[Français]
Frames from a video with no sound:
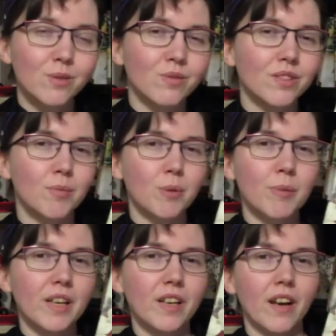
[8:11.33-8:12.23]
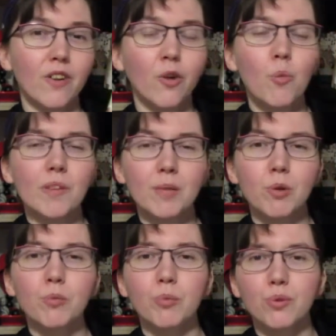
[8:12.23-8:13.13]
je trouve ça pas mal. Alors on
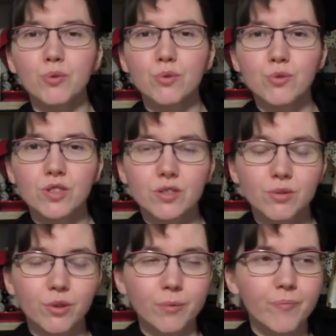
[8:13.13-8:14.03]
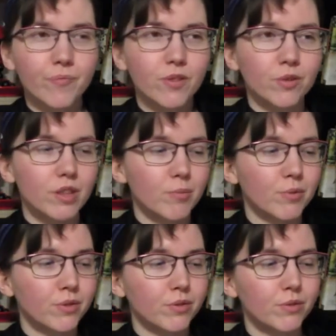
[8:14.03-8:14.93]
aborde beaucoup de sujets dedans. On
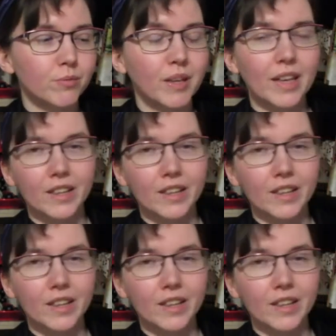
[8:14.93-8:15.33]
aborde bah, la